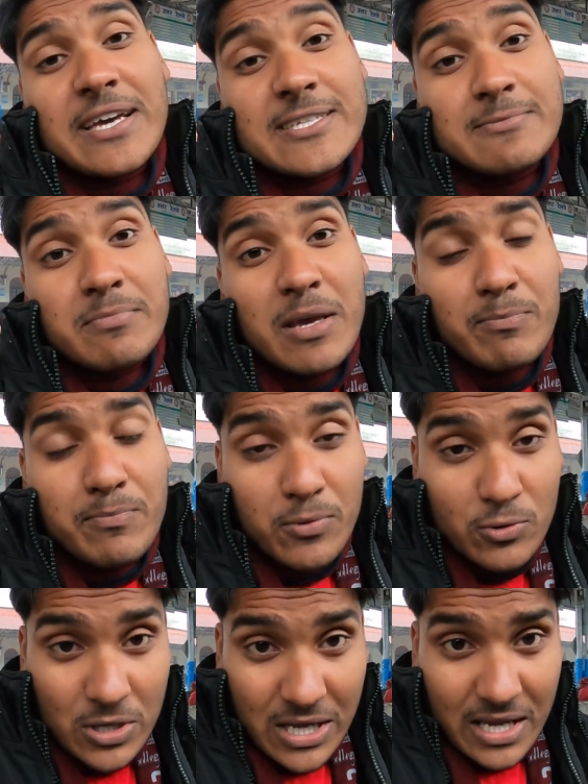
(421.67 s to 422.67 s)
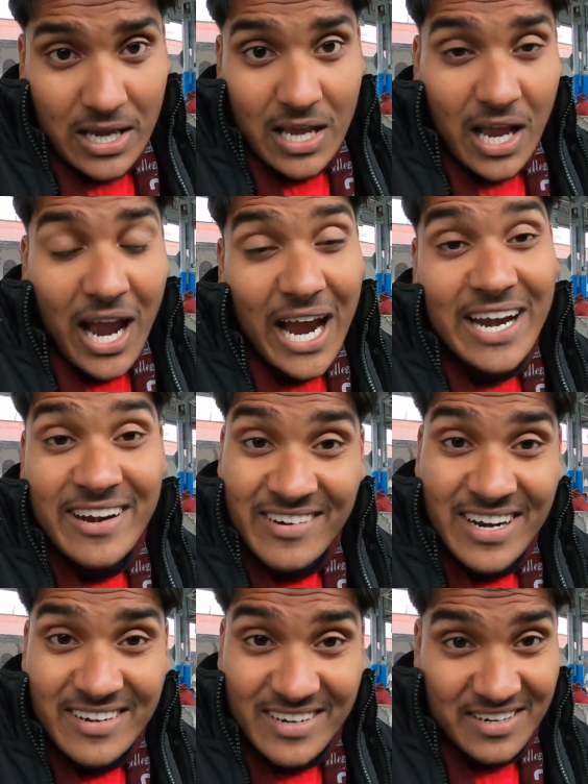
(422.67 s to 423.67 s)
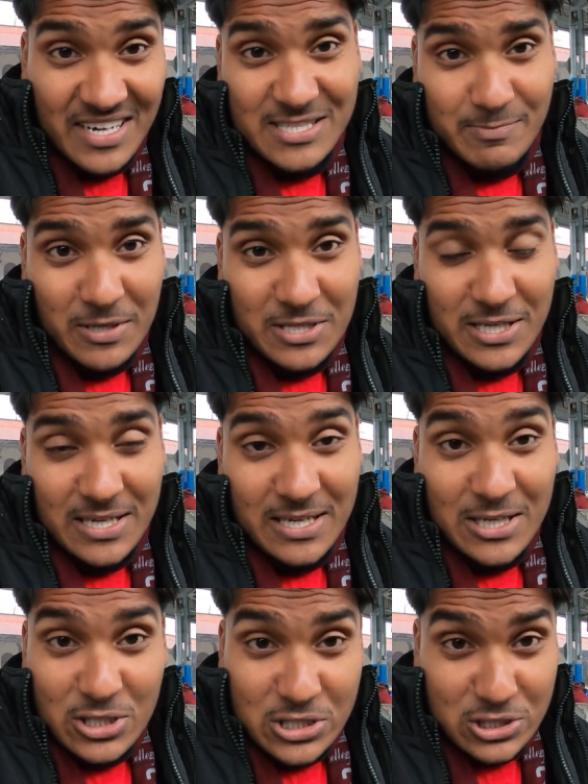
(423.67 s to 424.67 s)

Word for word: इसमें पूरे हंड्रेड टनल्स पड़ते हैं